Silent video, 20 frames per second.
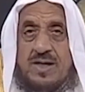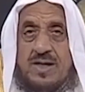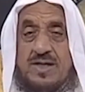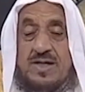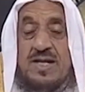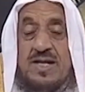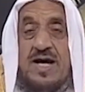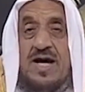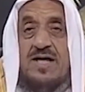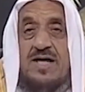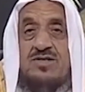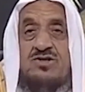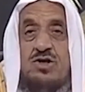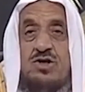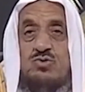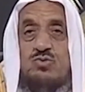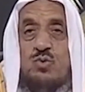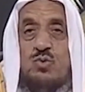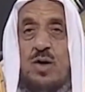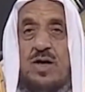إلى أن
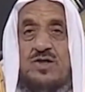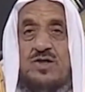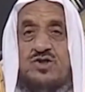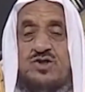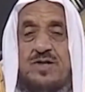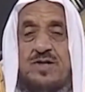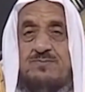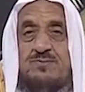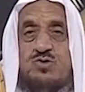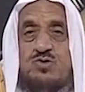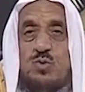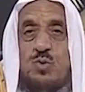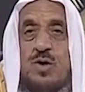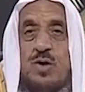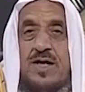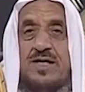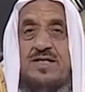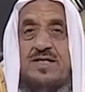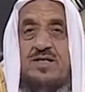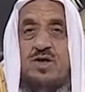تطلع الشمس
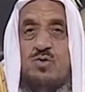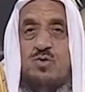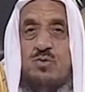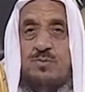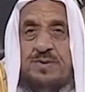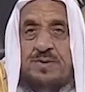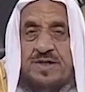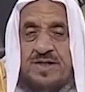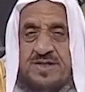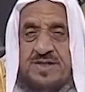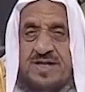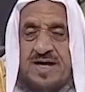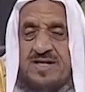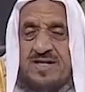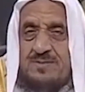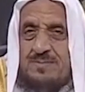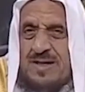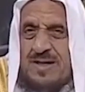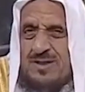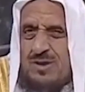قيد رمح
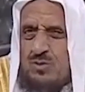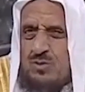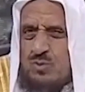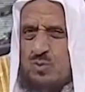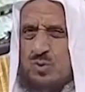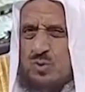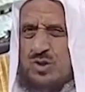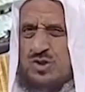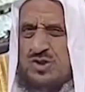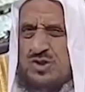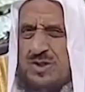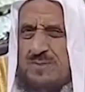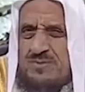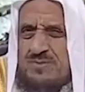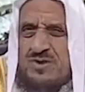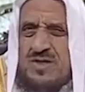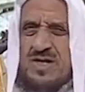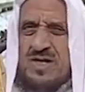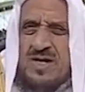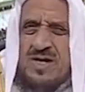يعني بعد طلوع
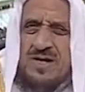الشمس